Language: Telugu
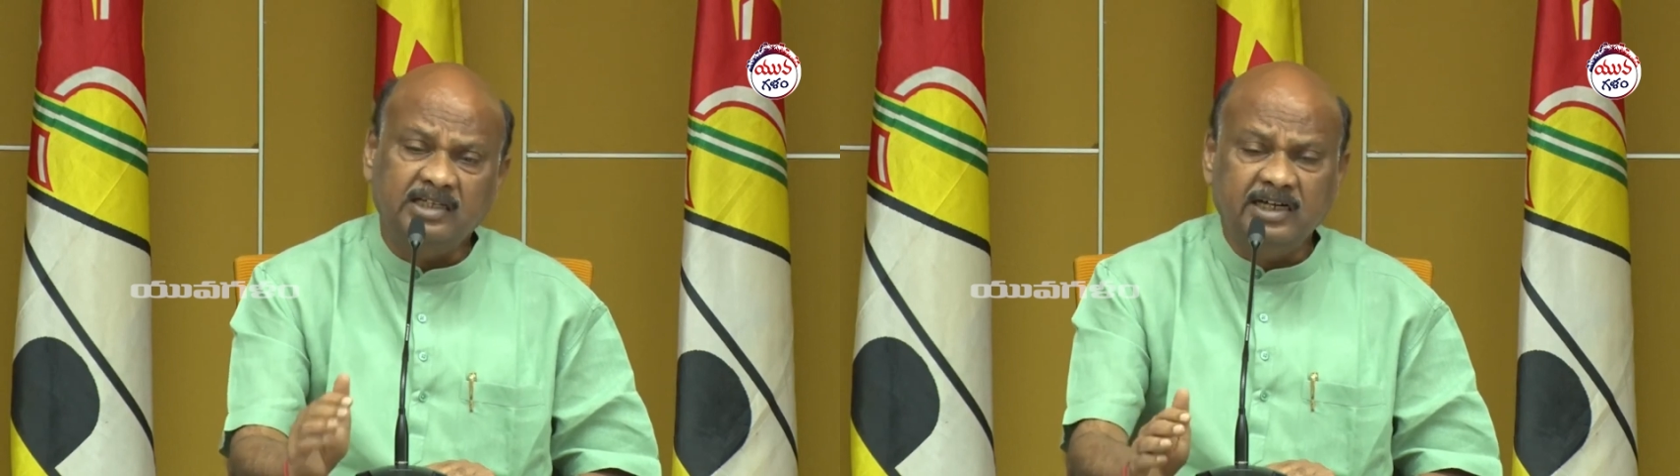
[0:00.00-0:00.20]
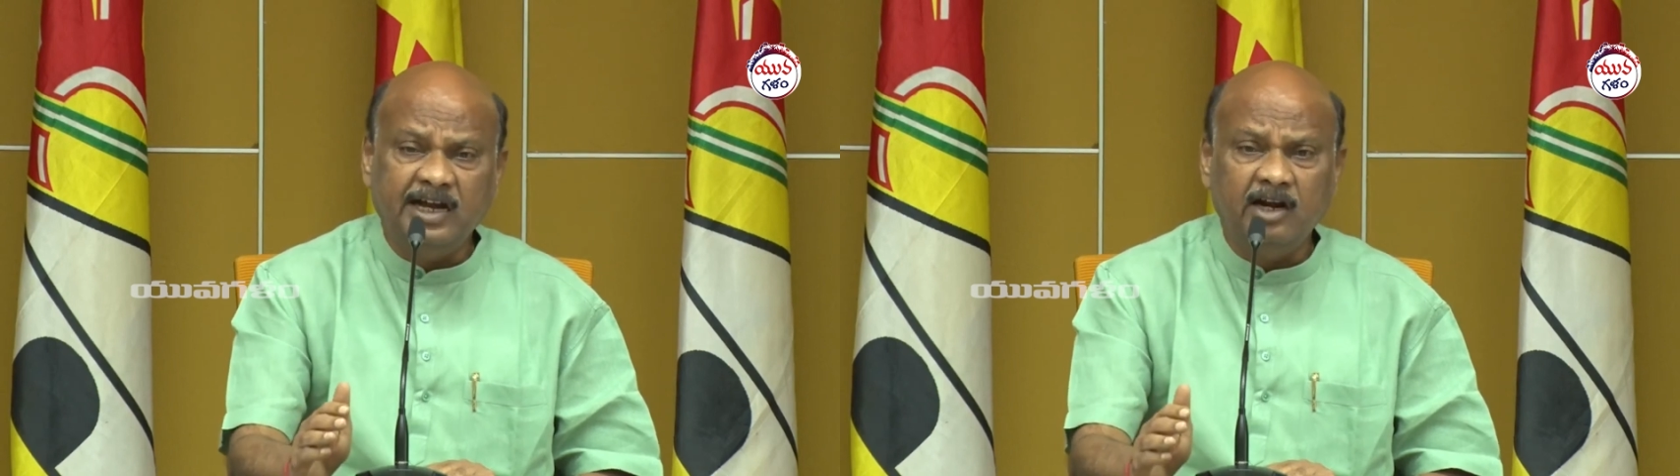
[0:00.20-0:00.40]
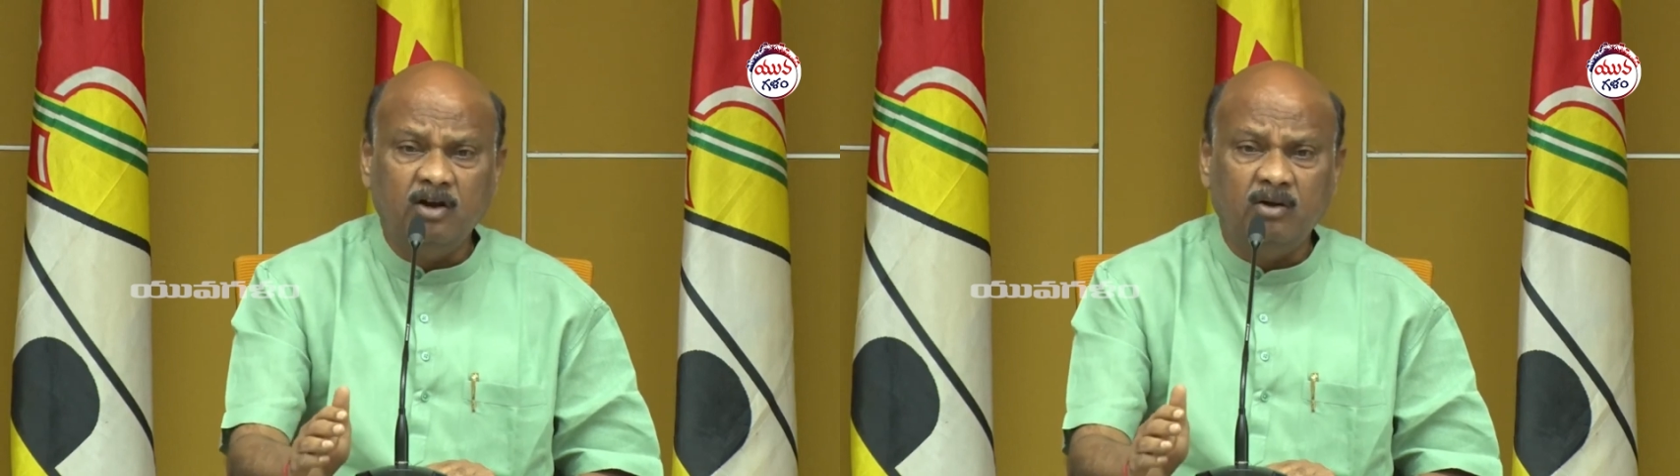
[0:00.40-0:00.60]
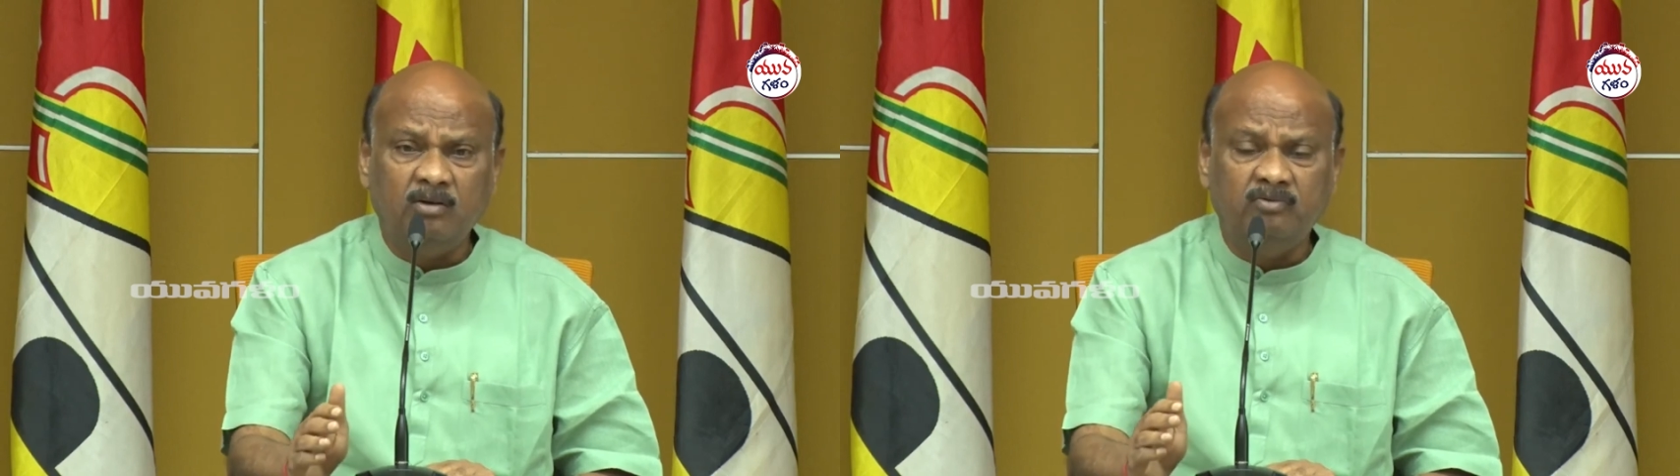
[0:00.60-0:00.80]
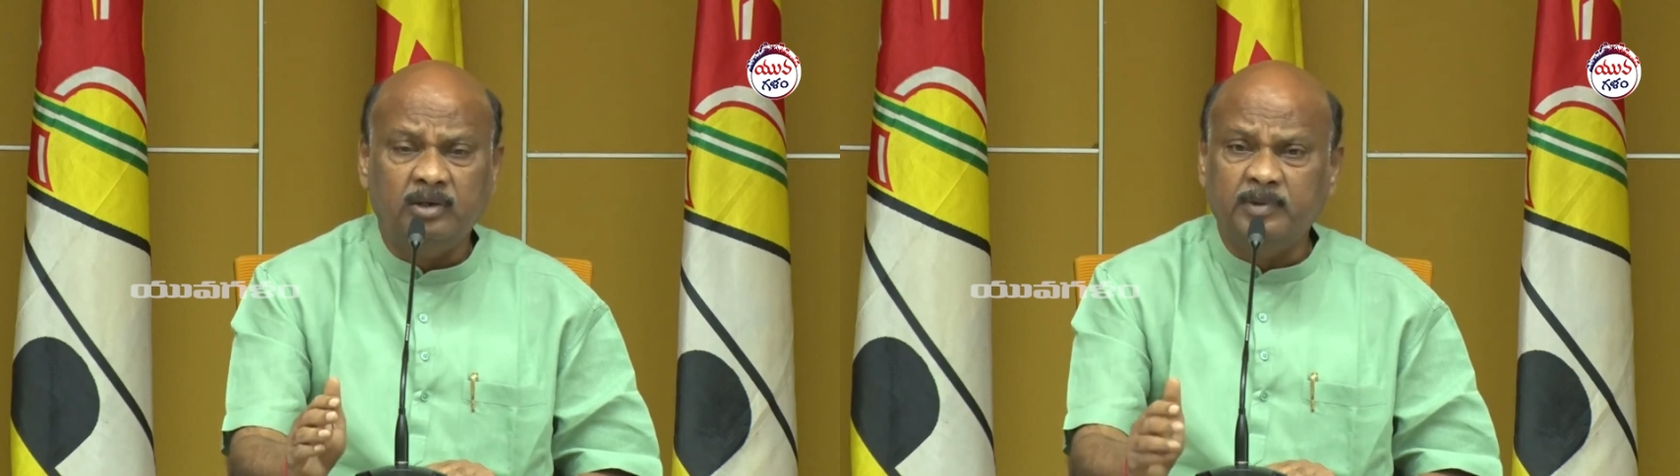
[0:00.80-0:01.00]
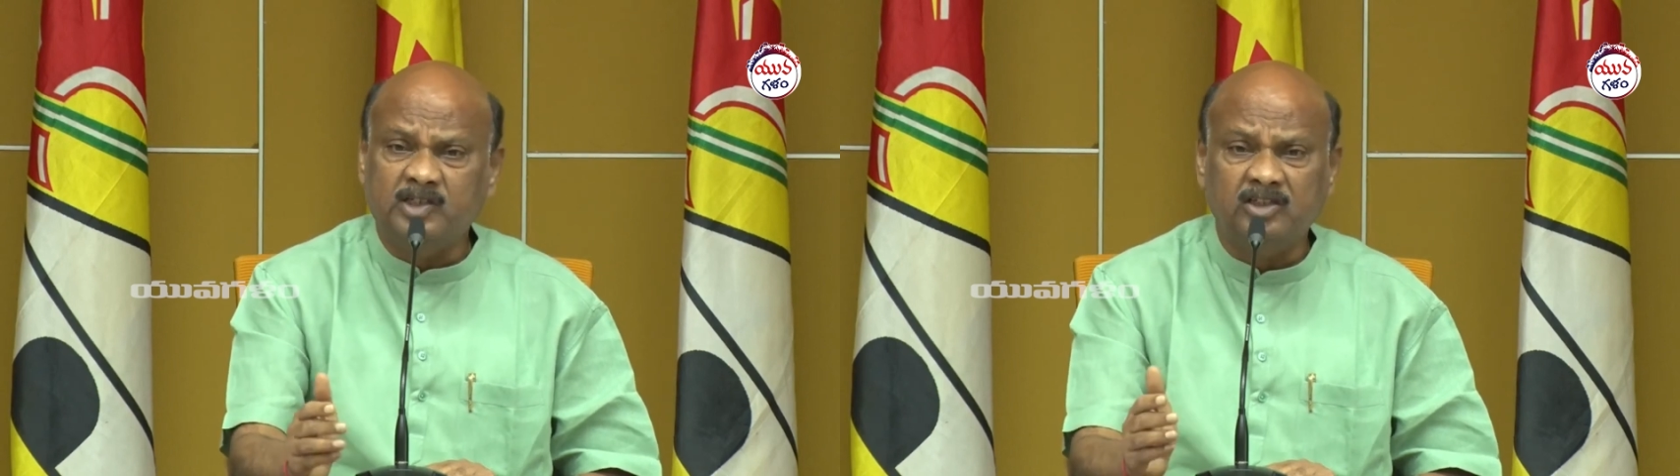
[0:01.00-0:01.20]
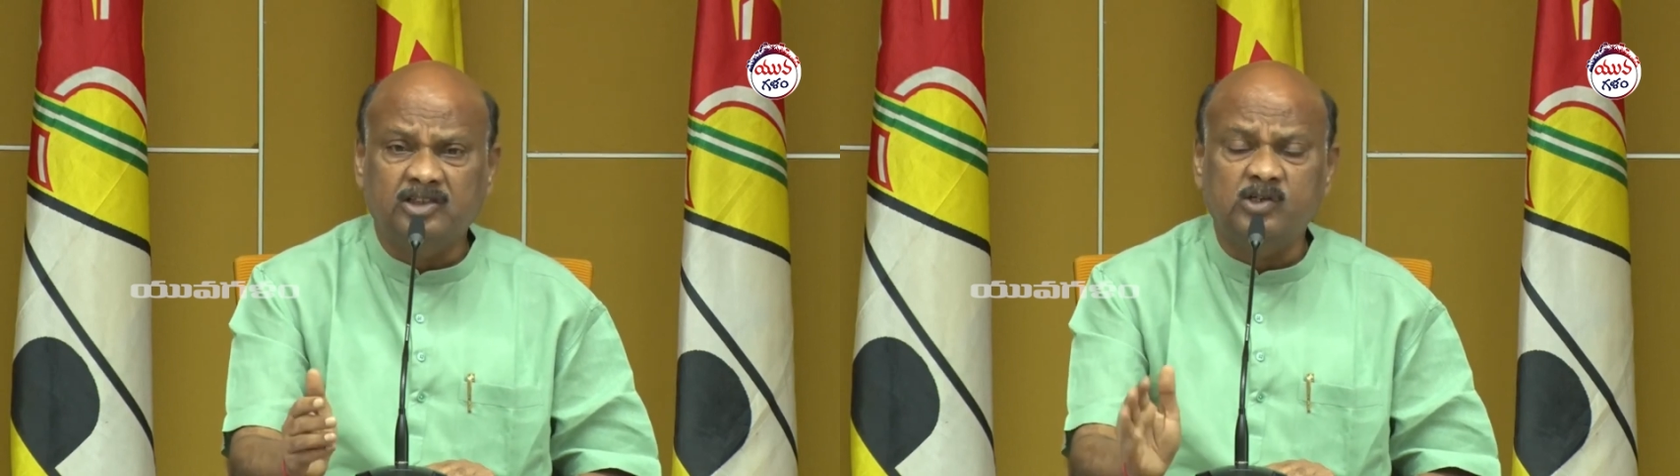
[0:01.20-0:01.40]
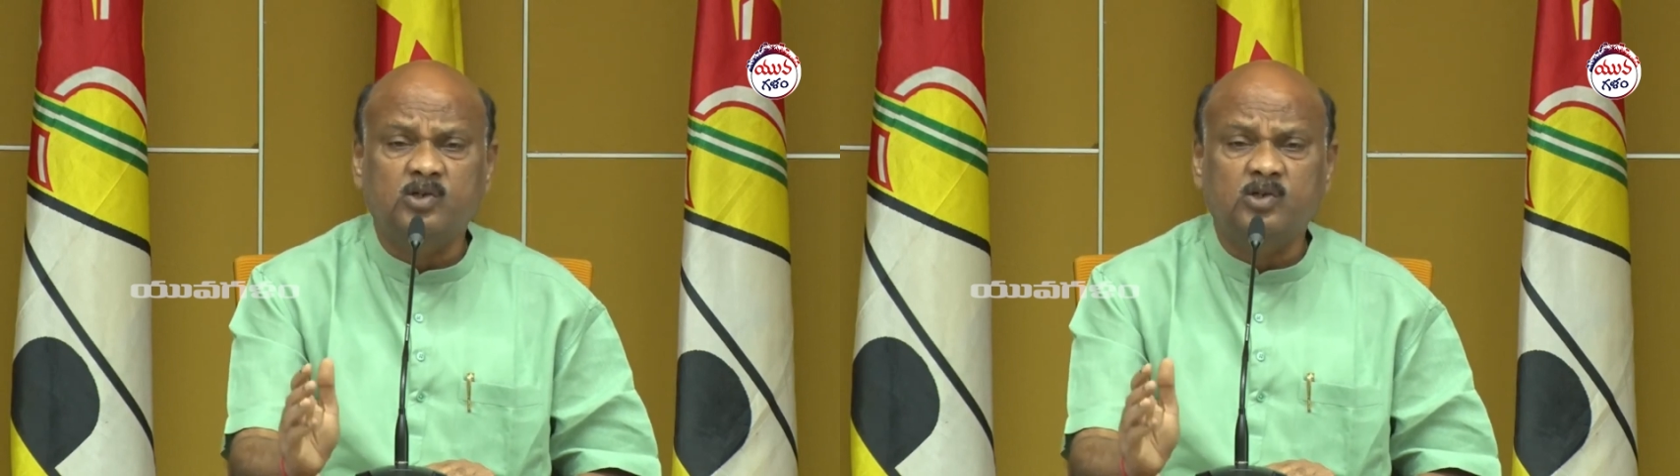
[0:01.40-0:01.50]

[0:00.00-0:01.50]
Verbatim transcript: రాజకీయాల్లో విమర్శలు